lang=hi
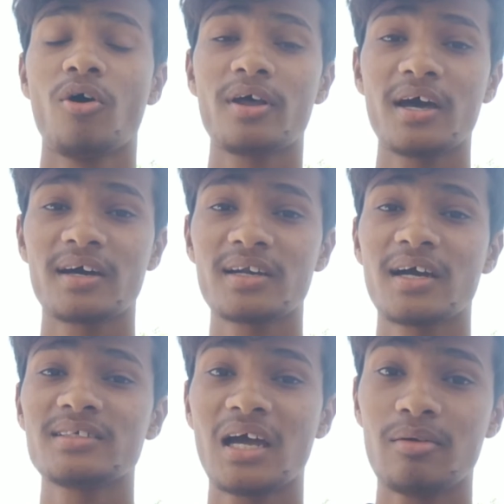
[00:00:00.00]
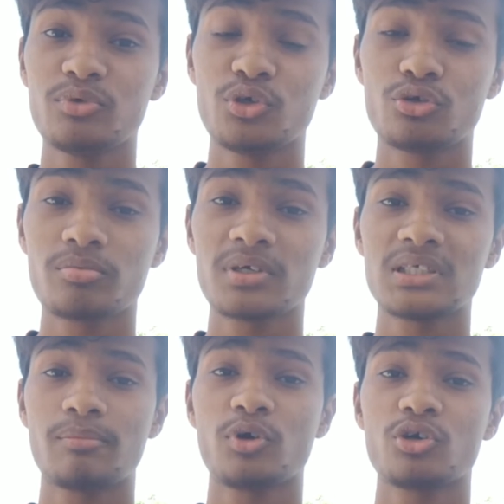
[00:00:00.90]
और अगर आज आप यूट्यूब के
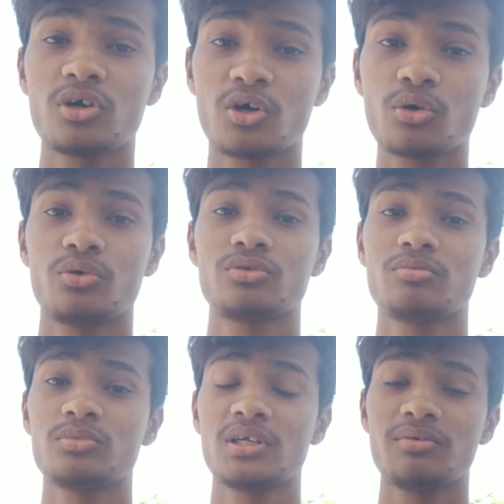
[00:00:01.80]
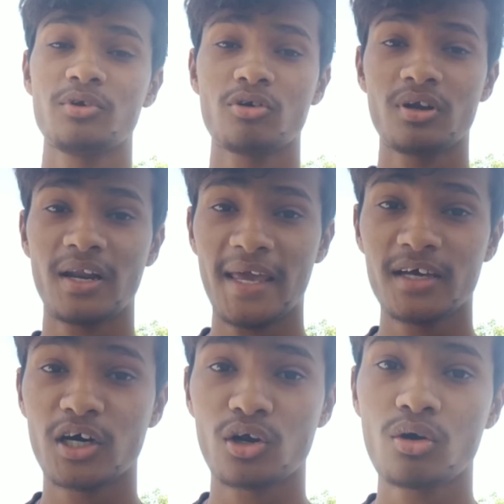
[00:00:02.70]
सपोर्टर हो तो मेरे वीडियो को
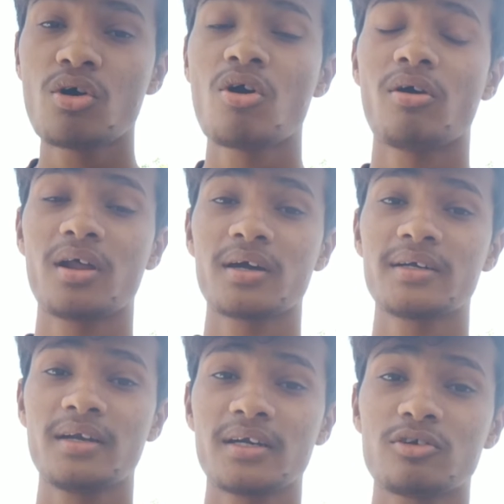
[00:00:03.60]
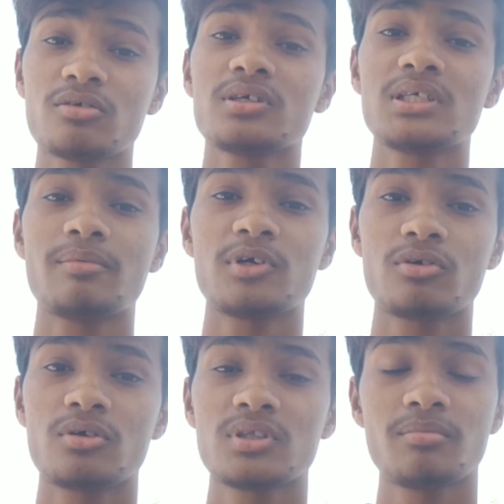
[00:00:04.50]
लाइक करो और अगर टिकटॉक के
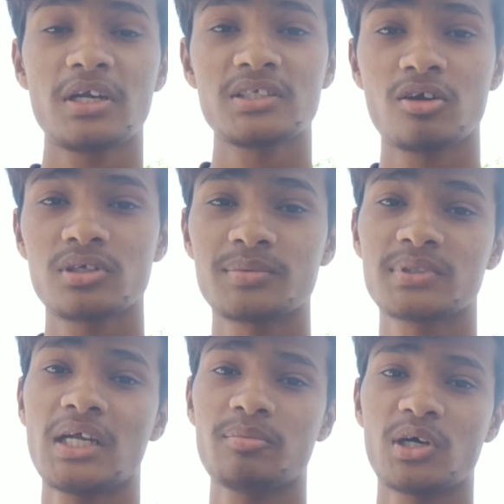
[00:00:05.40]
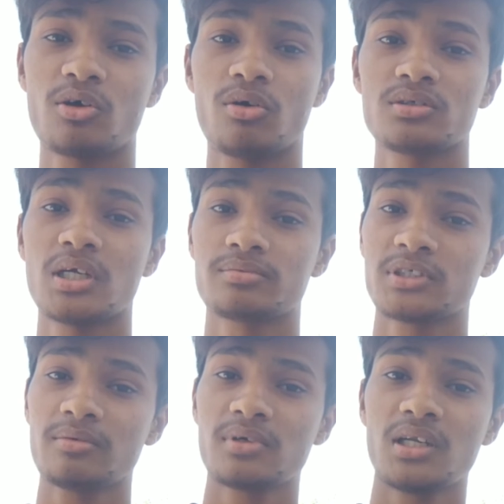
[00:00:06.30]
सपोर्टर हो तो मेरे चैनल को सब्सक्राइब करो और
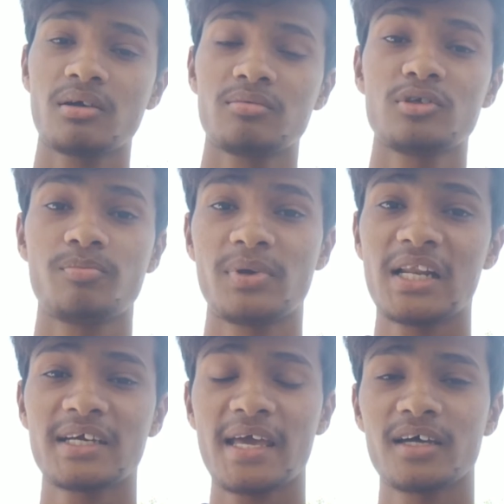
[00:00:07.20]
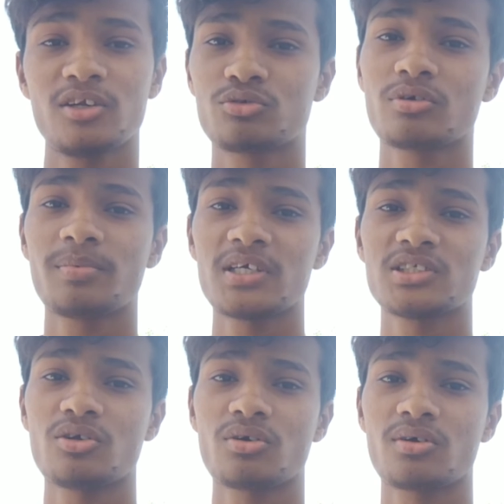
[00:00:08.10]
सब्सक्राइब करने के बाद मुझे बेल का आइकन है उसको
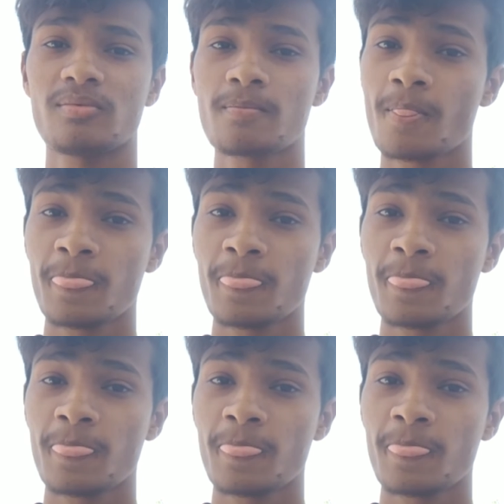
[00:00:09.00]
प्रेस जरूर करो